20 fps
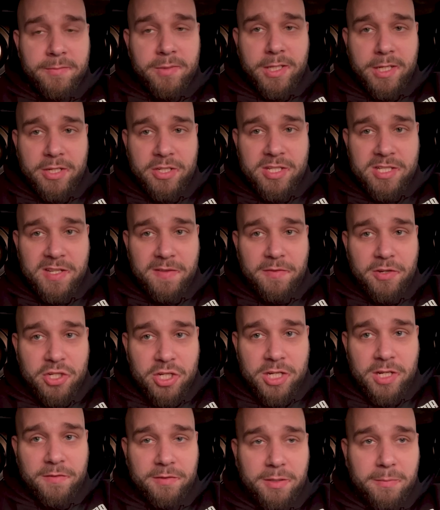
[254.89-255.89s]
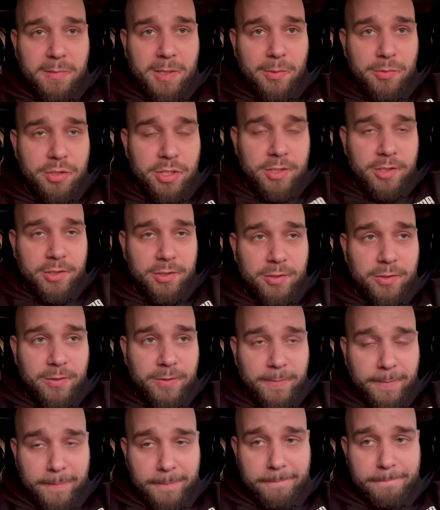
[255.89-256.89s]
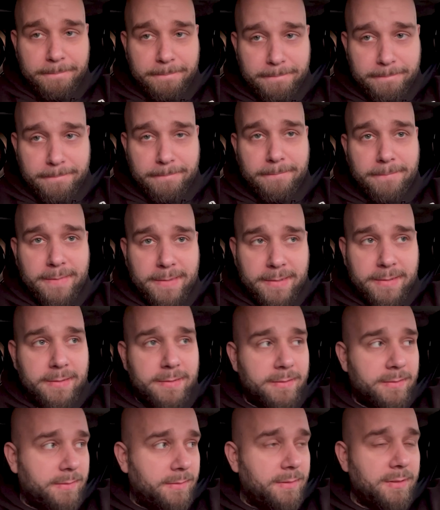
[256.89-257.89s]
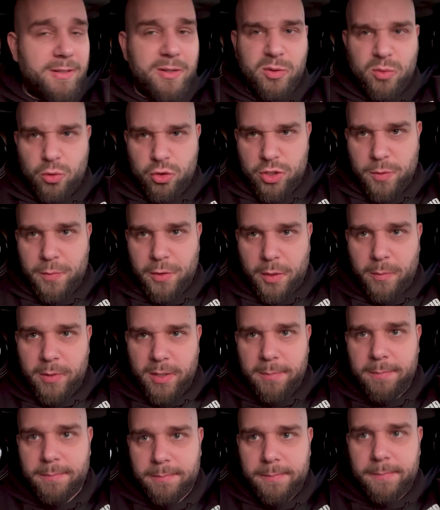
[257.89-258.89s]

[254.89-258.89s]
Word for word: Także zawieszenie w tym aucie to mm, duży problem.